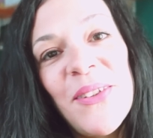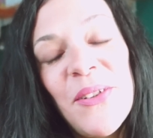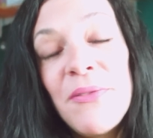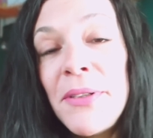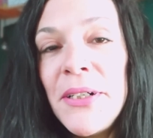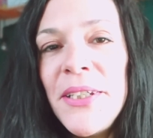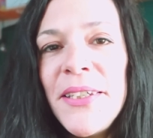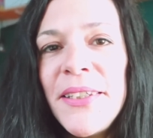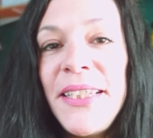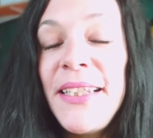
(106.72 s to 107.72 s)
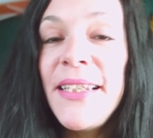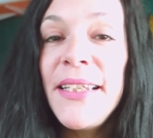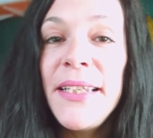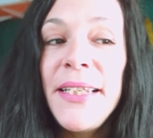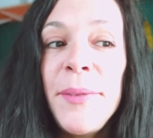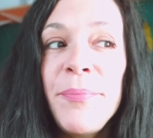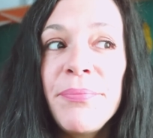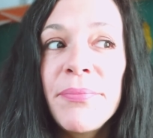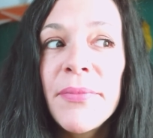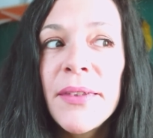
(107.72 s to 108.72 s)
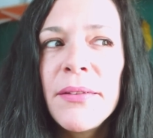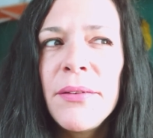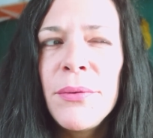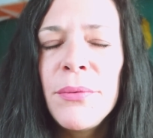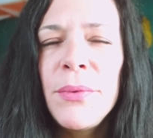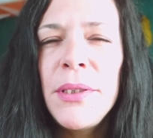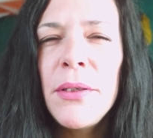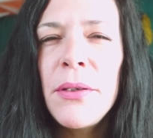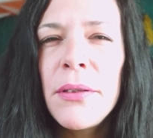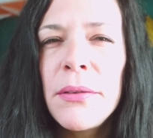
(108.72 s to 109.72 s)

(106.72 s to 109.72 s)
ce vlog. Il est 8h45